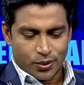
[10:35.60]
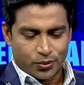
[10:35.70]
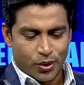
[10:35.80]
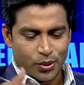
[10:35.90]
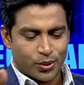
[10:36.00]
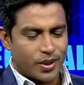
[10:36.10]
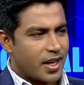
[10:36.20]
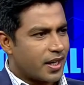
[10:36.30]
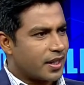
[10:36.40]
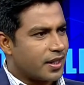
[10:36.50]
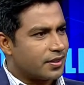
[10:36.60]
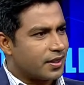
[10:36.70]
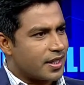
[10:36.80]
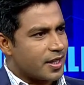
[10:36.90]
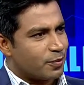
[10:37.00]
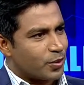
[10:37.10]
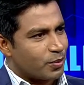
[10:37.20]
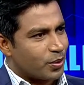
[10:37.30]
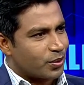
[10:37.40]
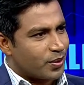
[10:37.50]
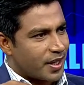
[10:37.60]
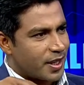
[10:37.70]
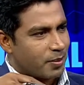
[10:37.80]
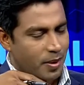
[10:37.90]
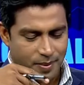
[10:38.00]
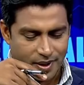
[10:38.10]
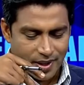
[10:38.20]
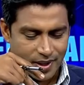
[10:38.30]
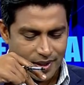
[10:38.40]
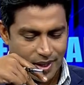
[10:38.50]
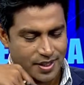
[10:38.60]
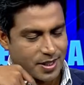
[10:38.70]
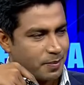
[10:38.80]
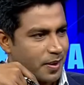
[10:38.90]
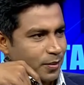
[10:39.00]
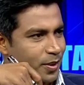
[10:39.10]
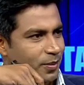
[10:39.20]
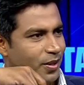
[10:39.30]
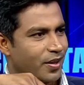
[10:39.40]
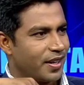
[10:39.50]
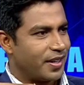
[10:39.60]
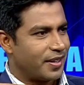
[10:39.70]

ফোর হুইলারের ক্ষেত্রে এটার পরিবর্তনটা কিভাবে আসতে পারে বলে মনে হয়